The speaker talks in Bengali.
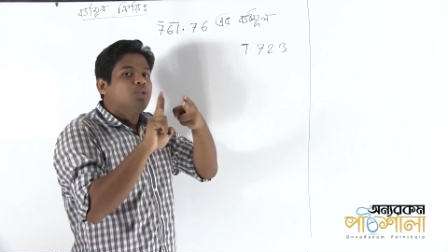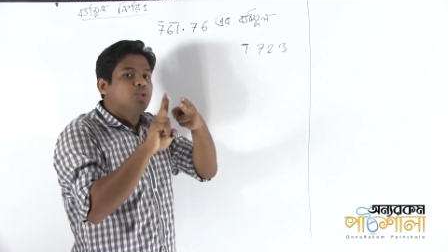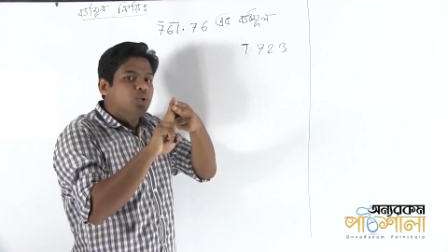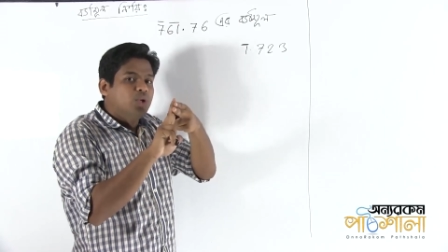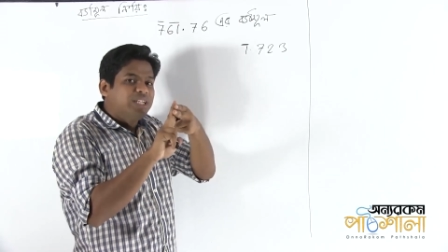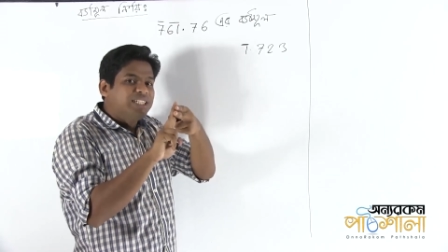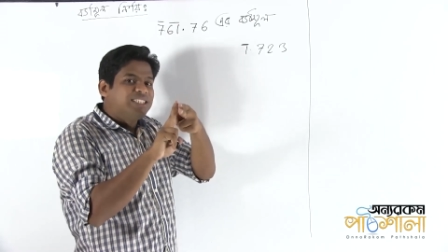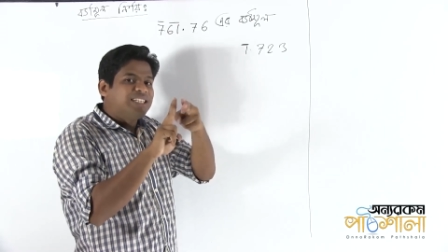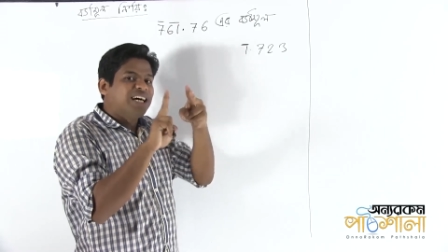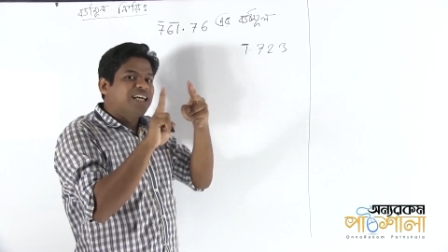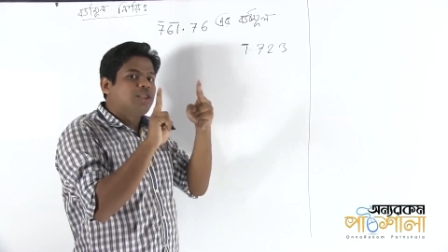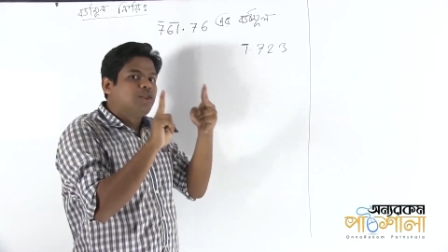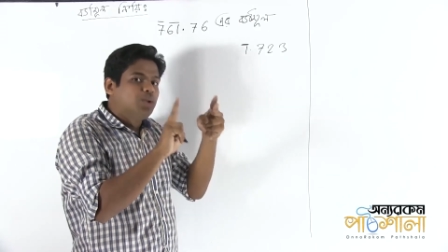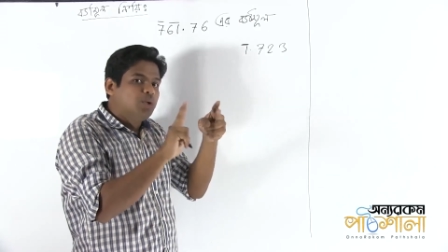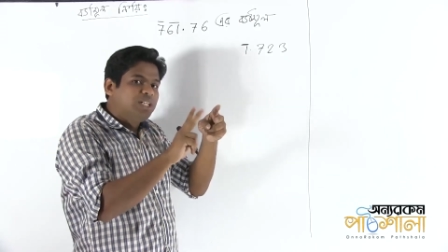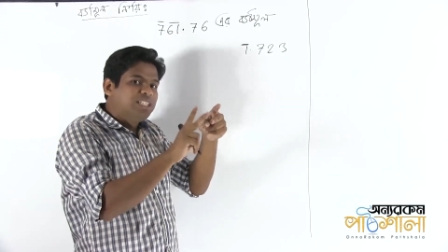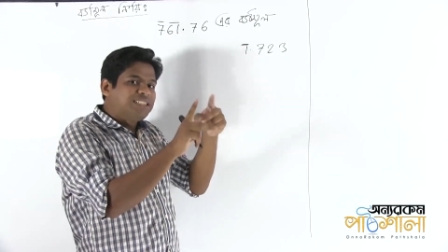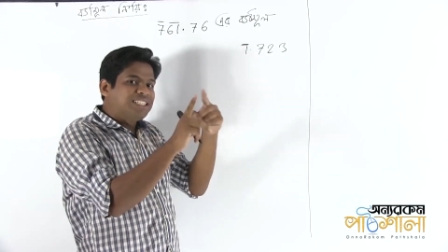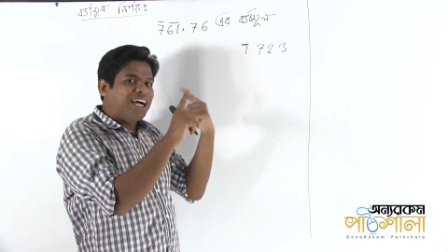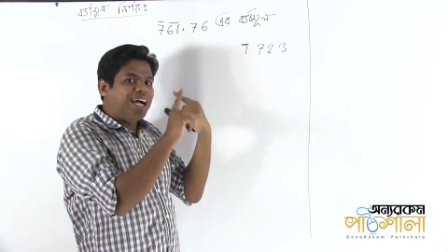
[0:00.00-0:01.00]
দুইটা
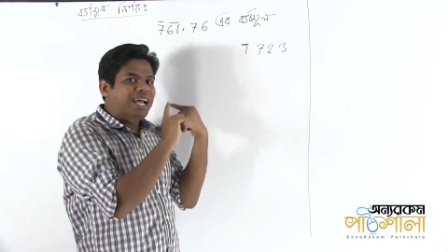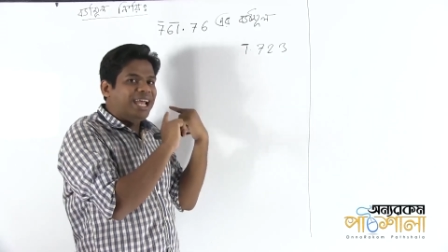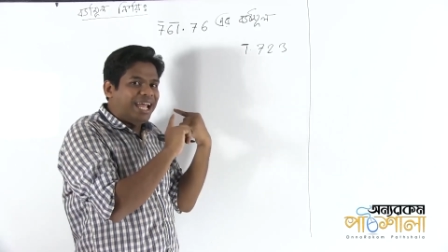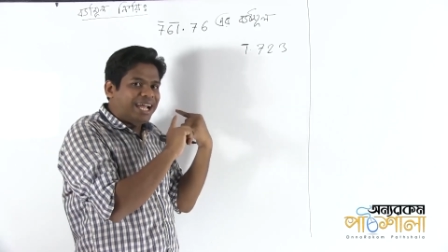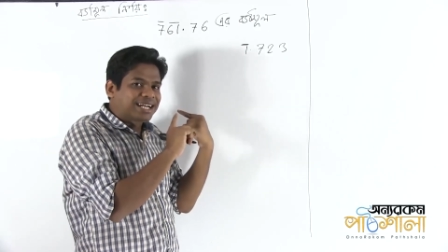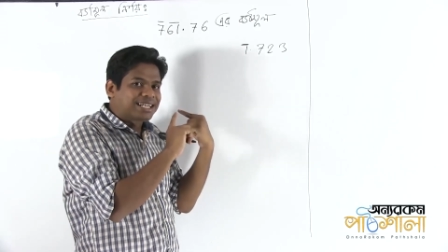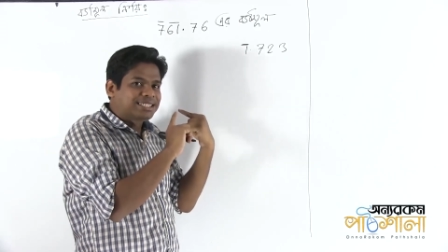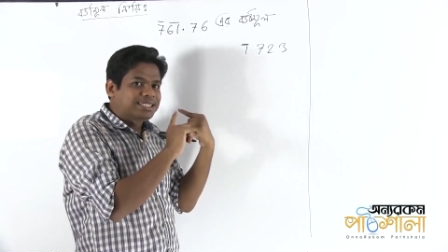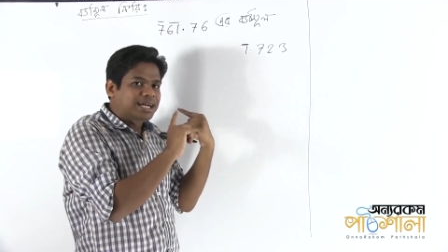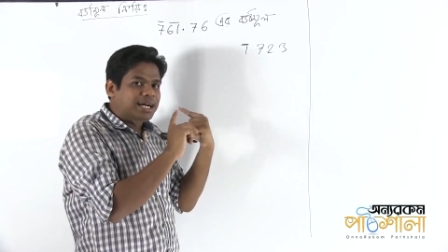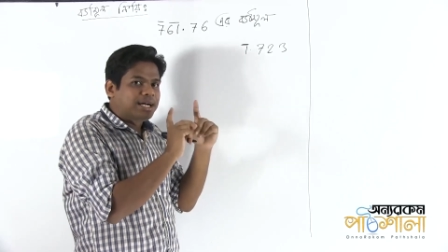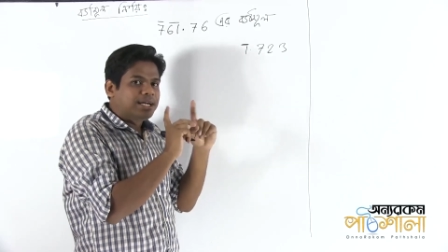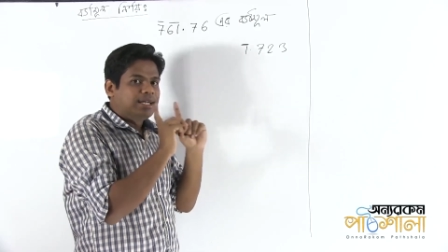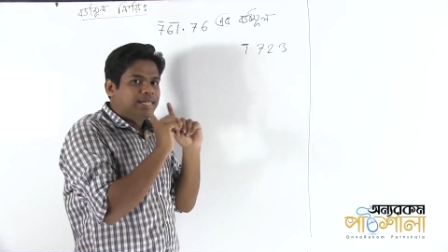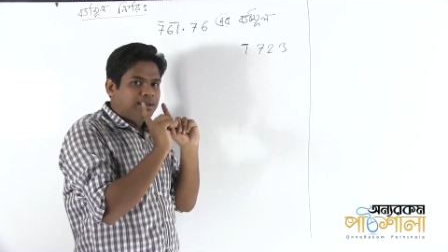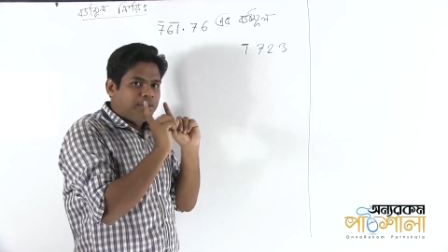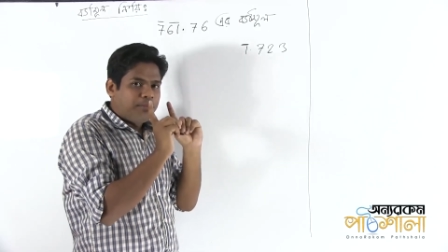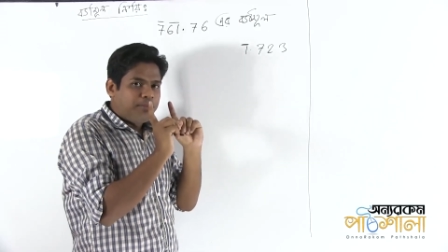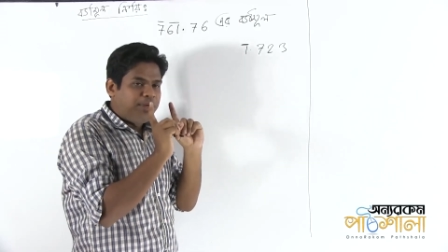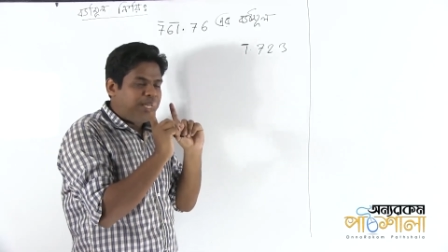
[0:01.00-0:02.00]
দুইটা একটা
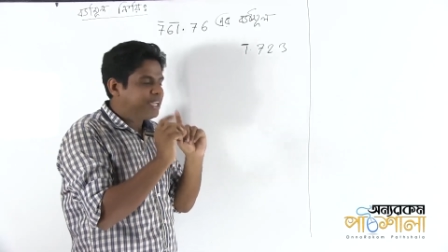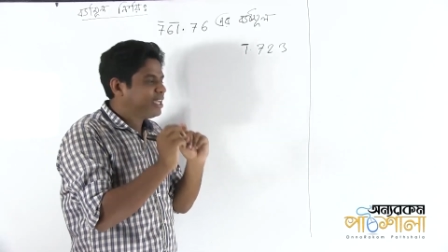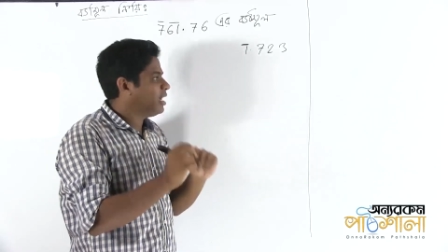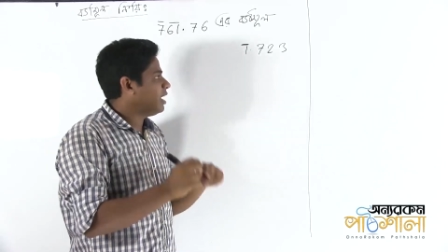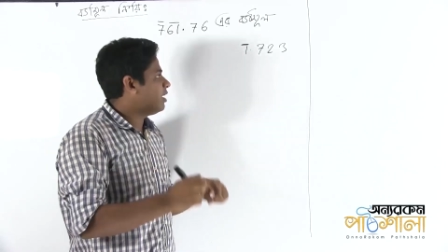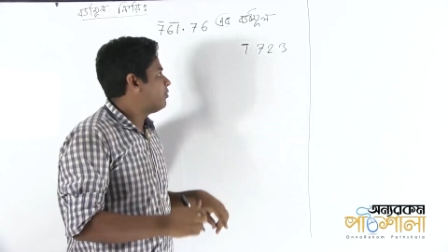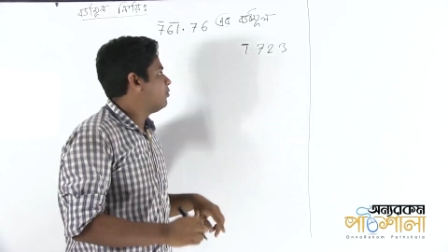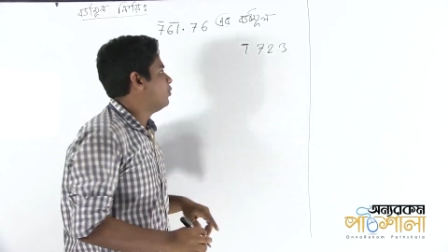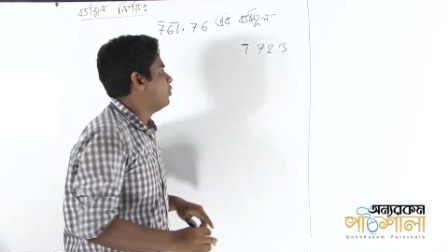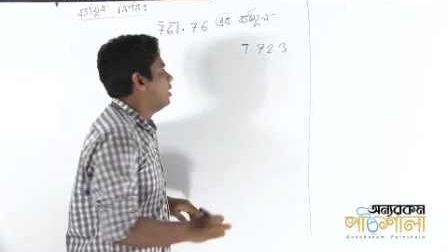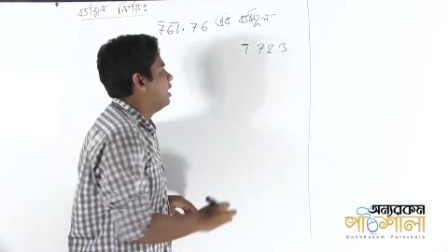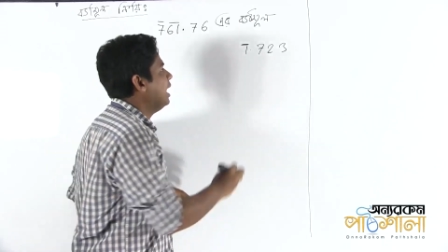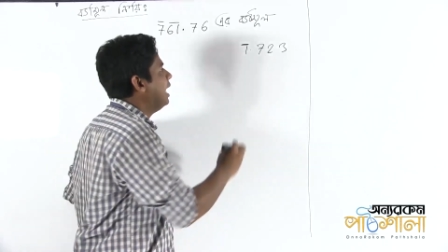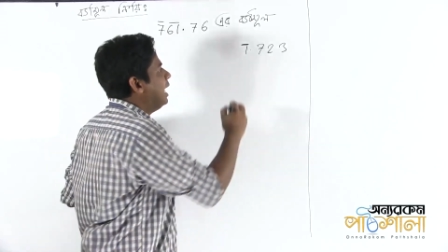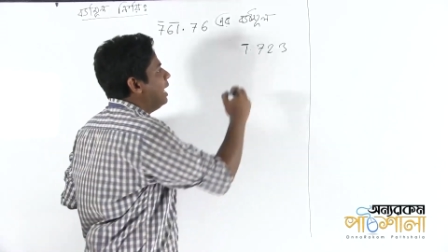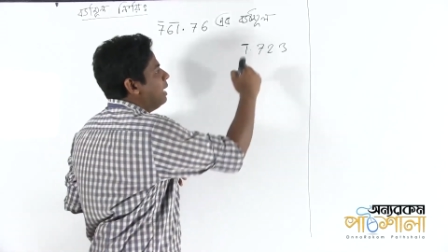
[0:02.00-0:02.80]
বি কেয়ারফুল